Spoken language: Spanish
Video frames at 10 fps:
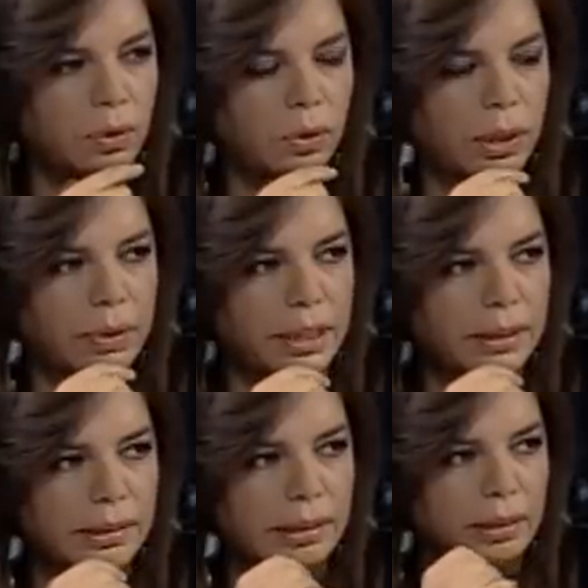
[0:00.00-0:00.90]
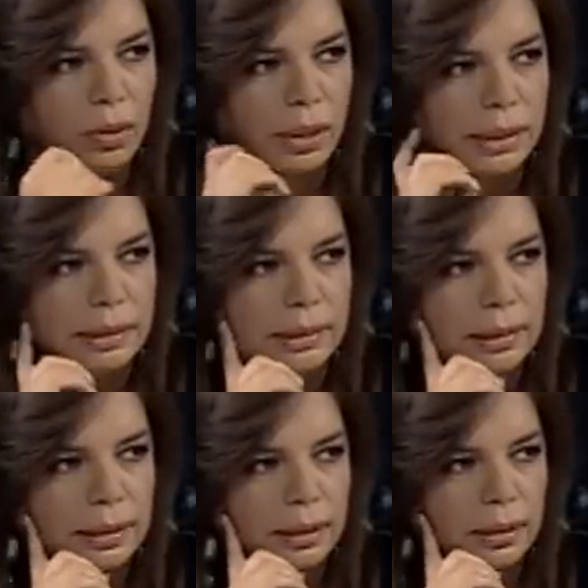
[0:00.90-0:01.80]
no deberían de ser ni
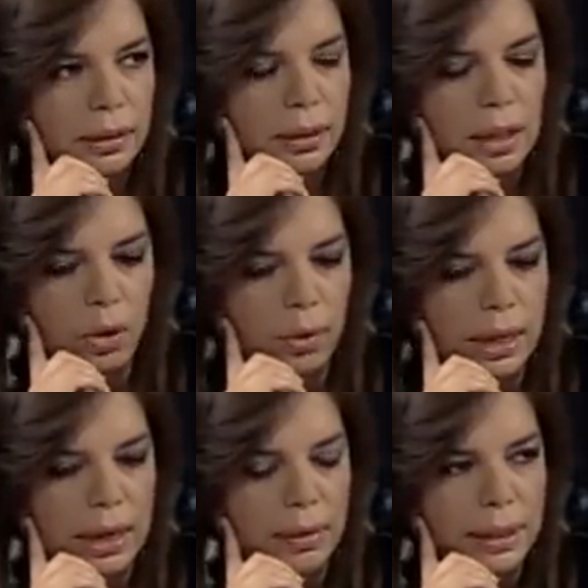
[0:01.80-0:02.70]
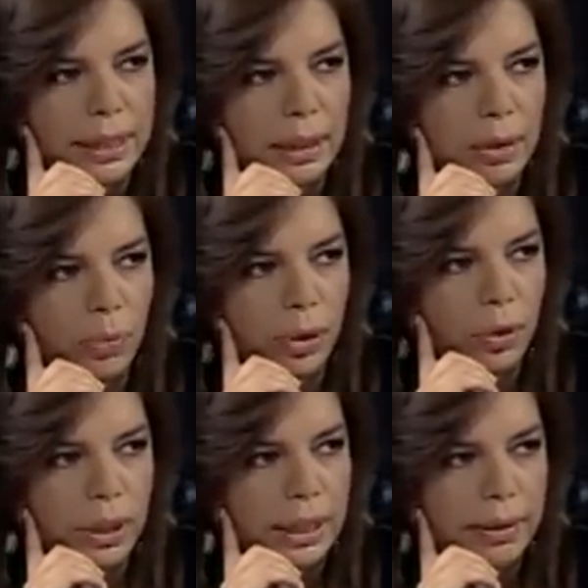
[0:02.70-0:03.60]
congresistas, ¿ah? La Robacable y el
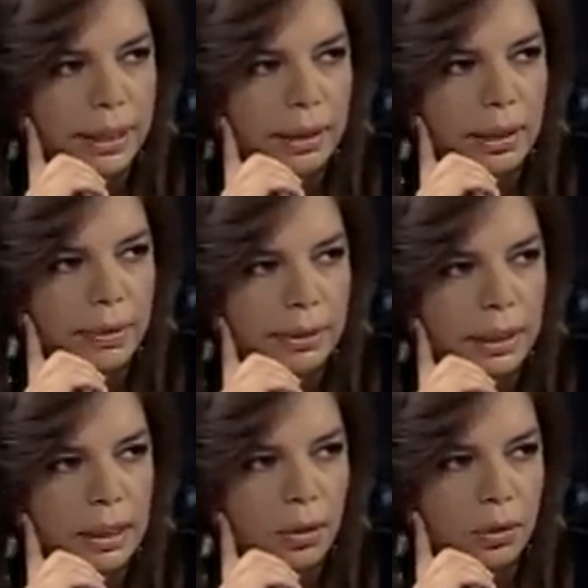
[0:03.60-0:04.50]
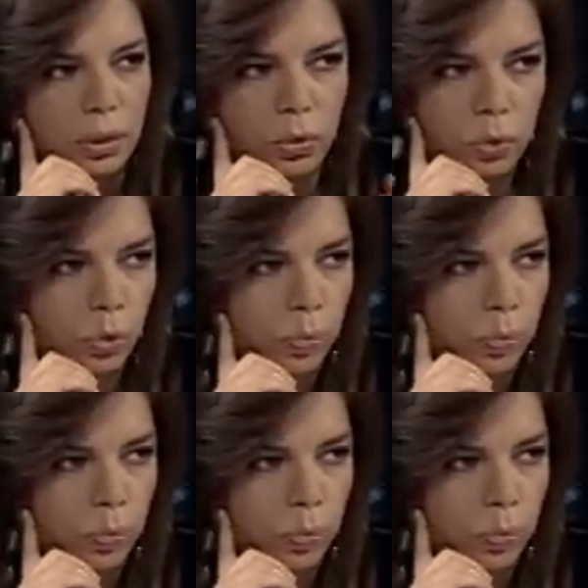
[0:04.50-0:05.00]
Comeoro ya deberían de haber seguido, según su